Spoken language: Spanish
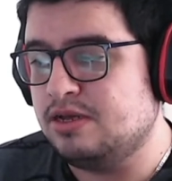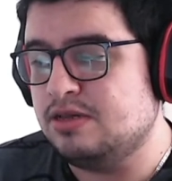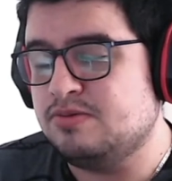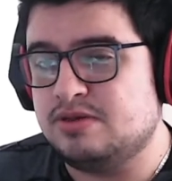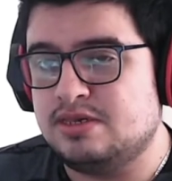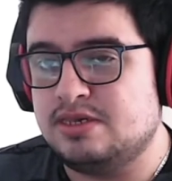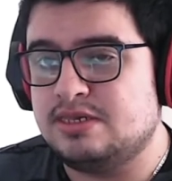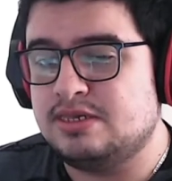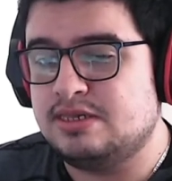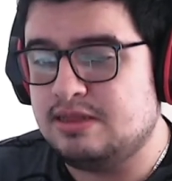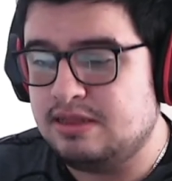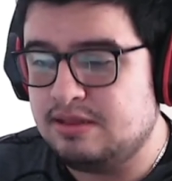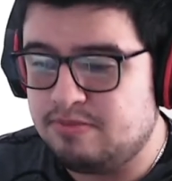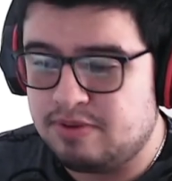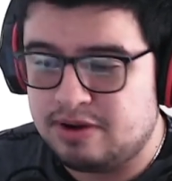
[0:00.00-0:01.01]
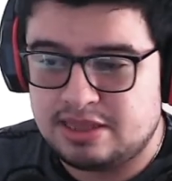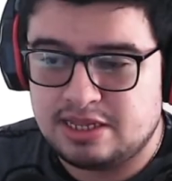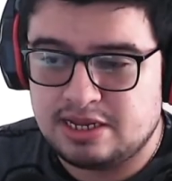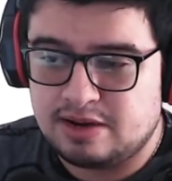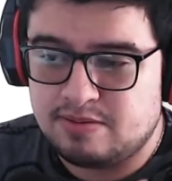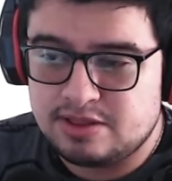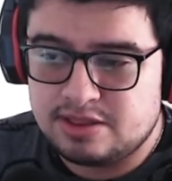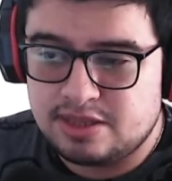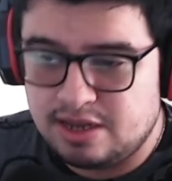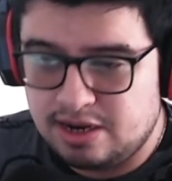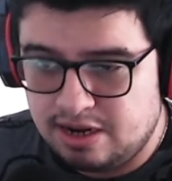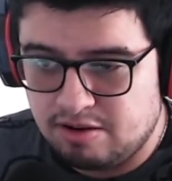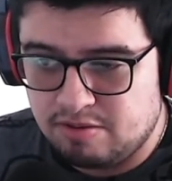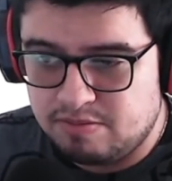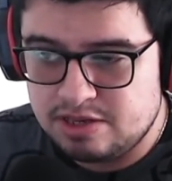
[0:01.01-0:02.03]
pues es prácticamente
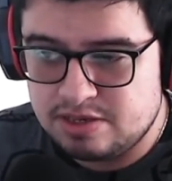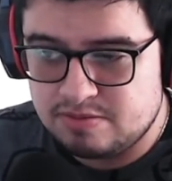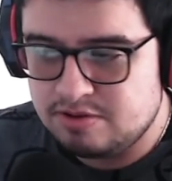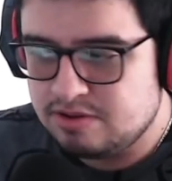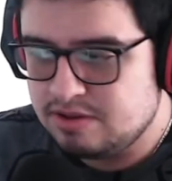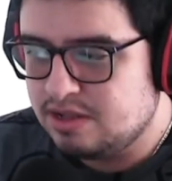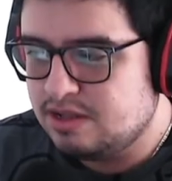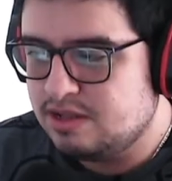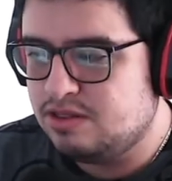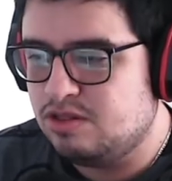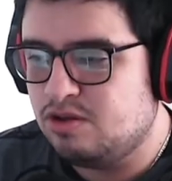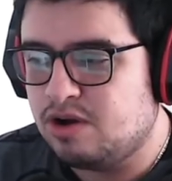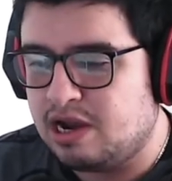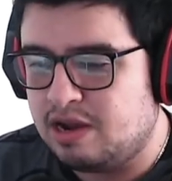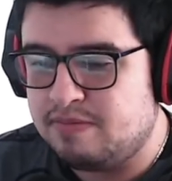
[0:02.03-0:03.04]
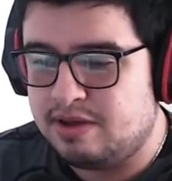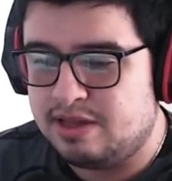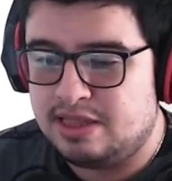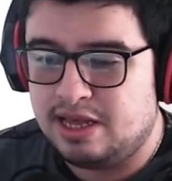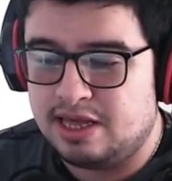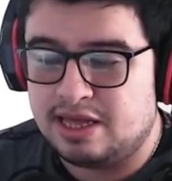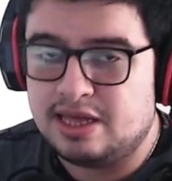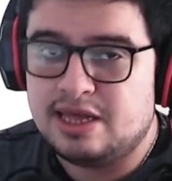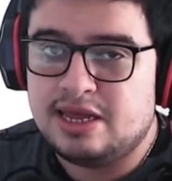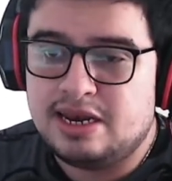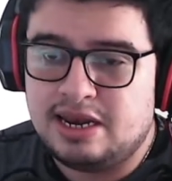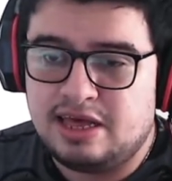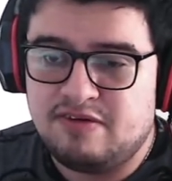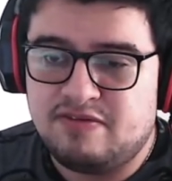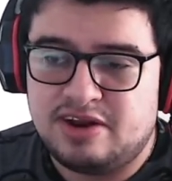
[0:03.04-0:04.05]
lo mismo, no cambian nada.
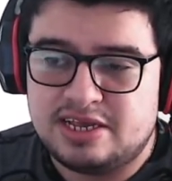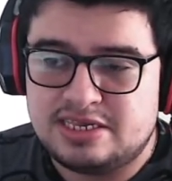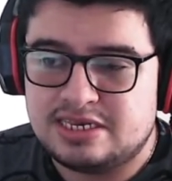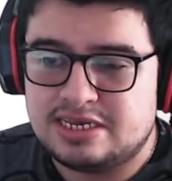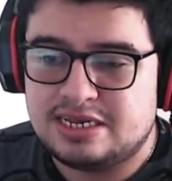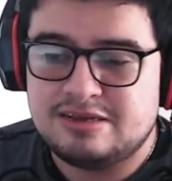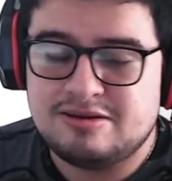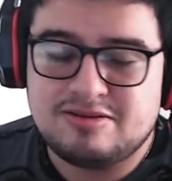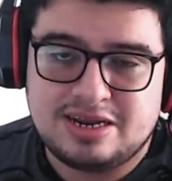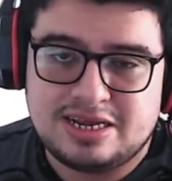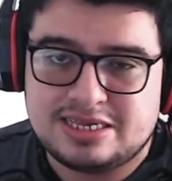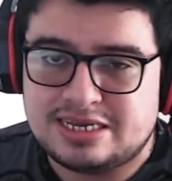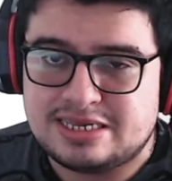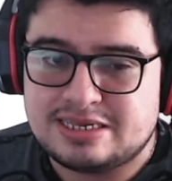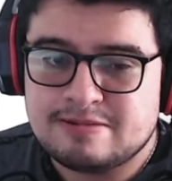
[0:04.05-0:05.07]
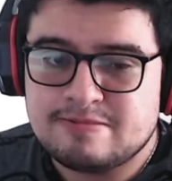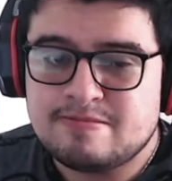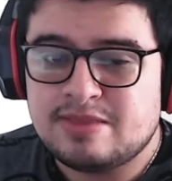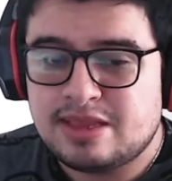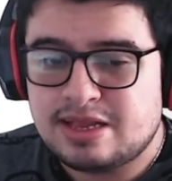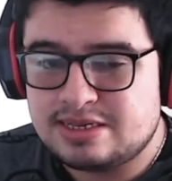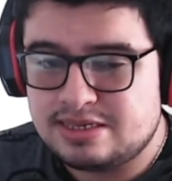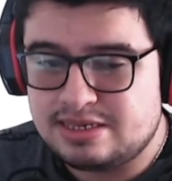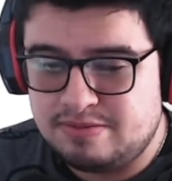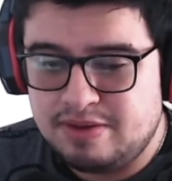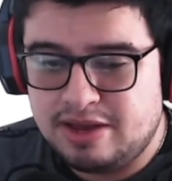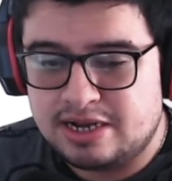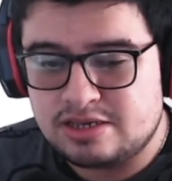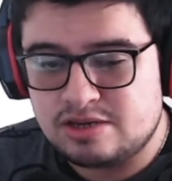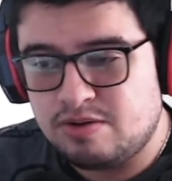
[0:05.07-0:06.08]
La diferencia es que si utilizas
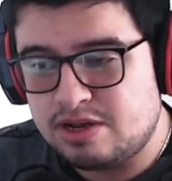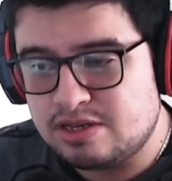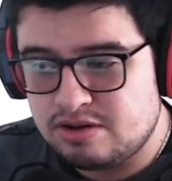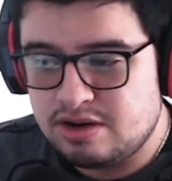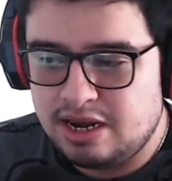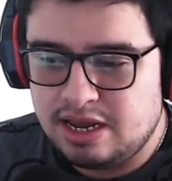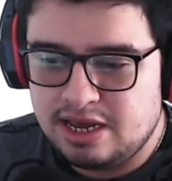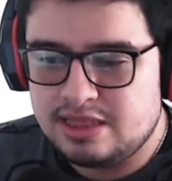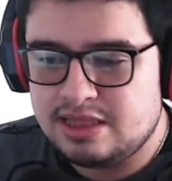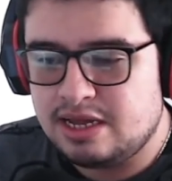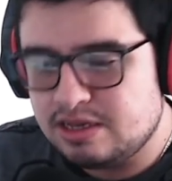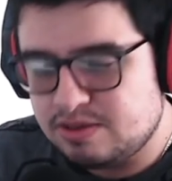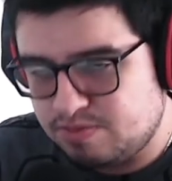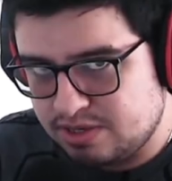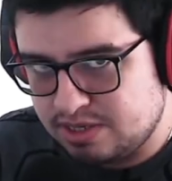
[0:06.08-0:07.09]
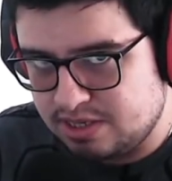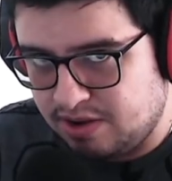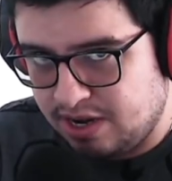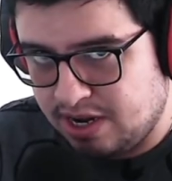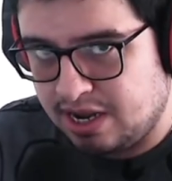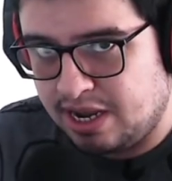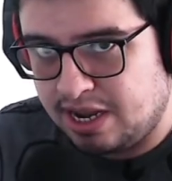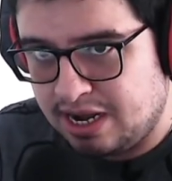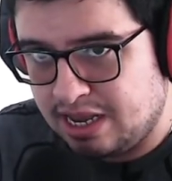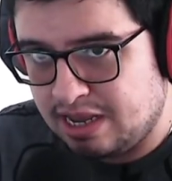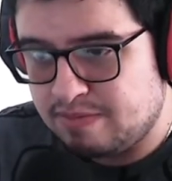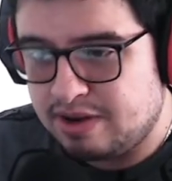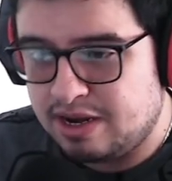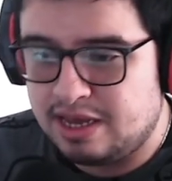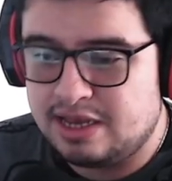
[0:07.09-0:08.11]
cimeras o blasones legendarios, pues te van a caer las
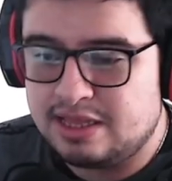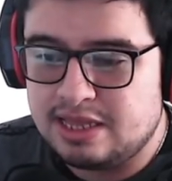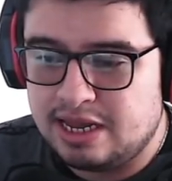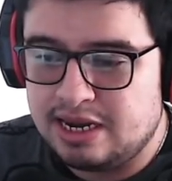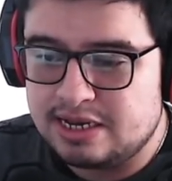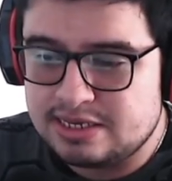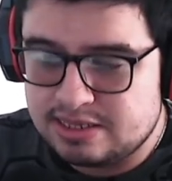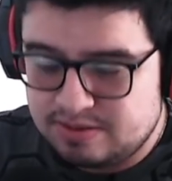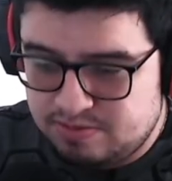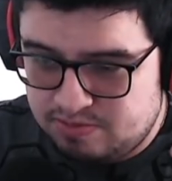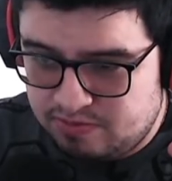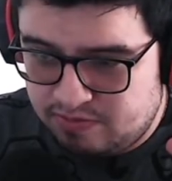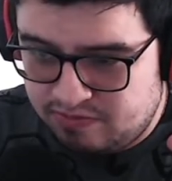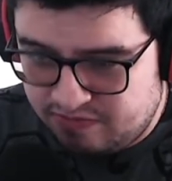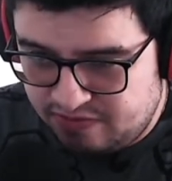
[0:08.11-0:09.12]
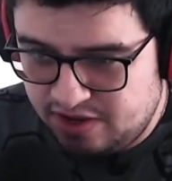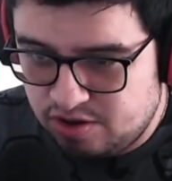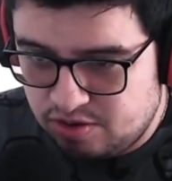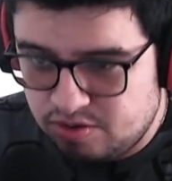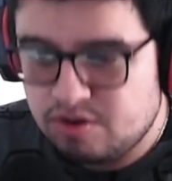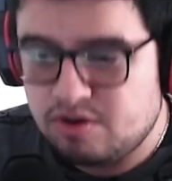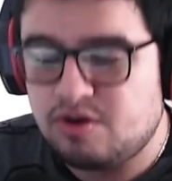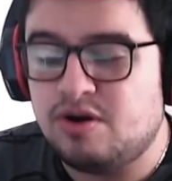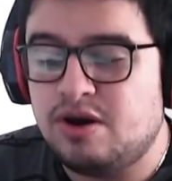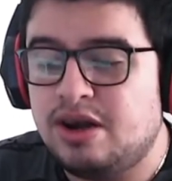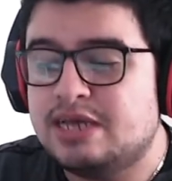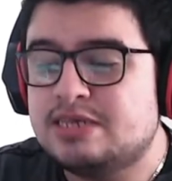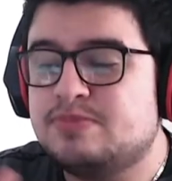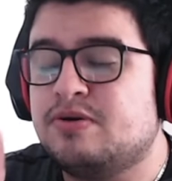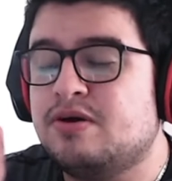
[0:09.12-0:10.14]
gemas legendarias fijo con
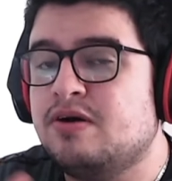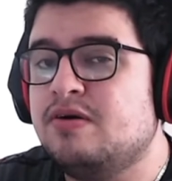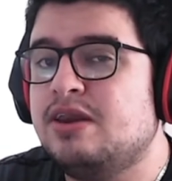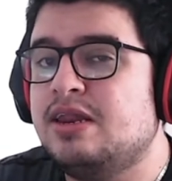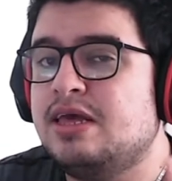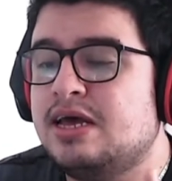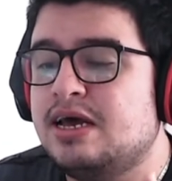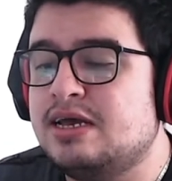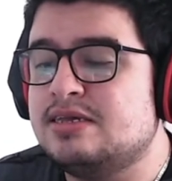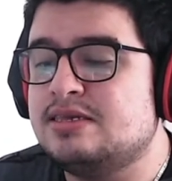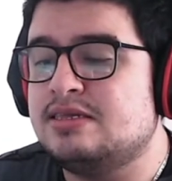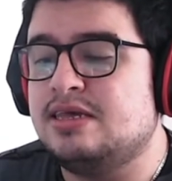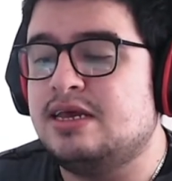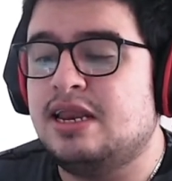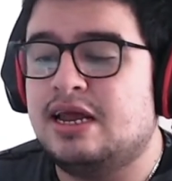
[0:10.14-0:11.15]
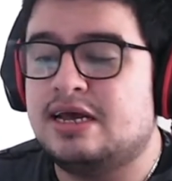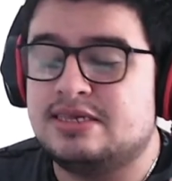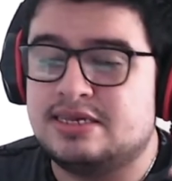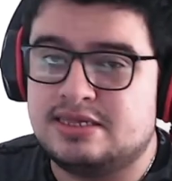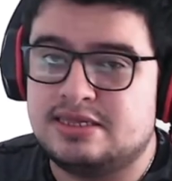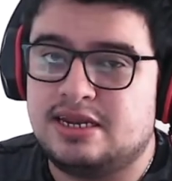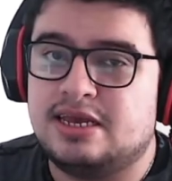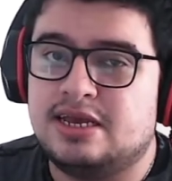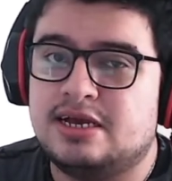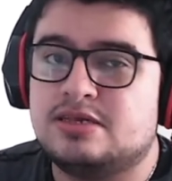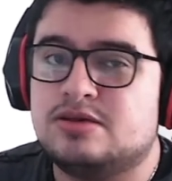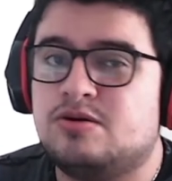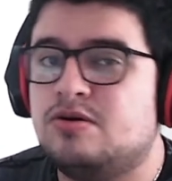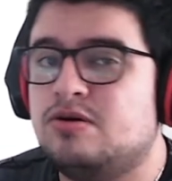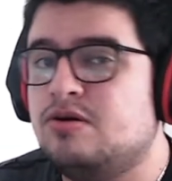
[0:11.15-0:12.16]
las probabilidades de las estrellas
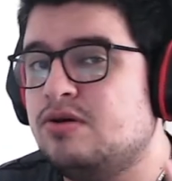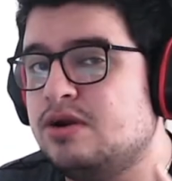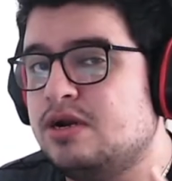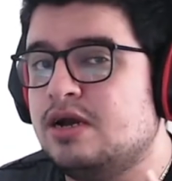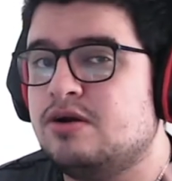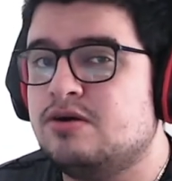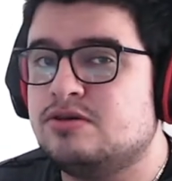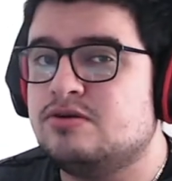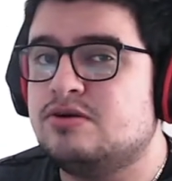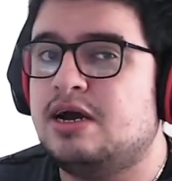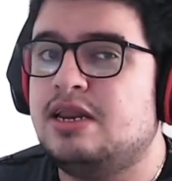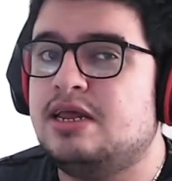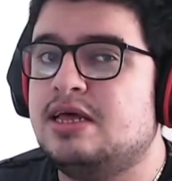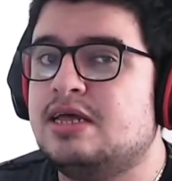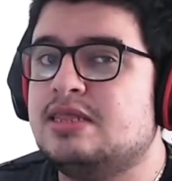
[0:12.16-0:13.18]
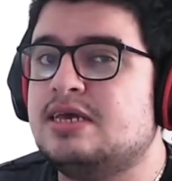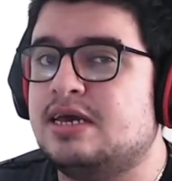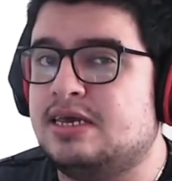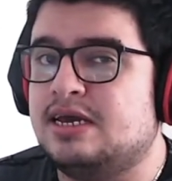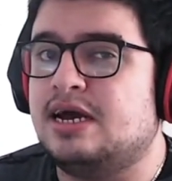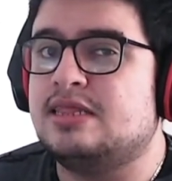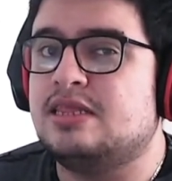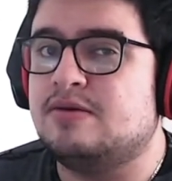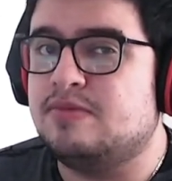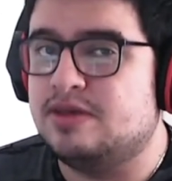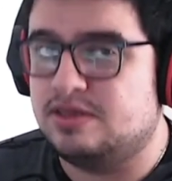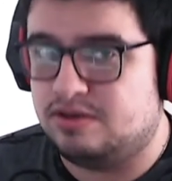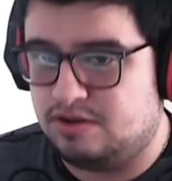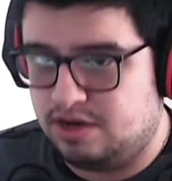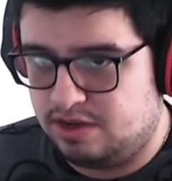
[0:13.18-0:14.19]
o los rangos o calidad que ya te
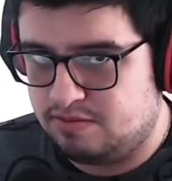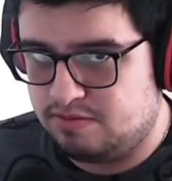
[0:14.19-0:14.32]
mencioné.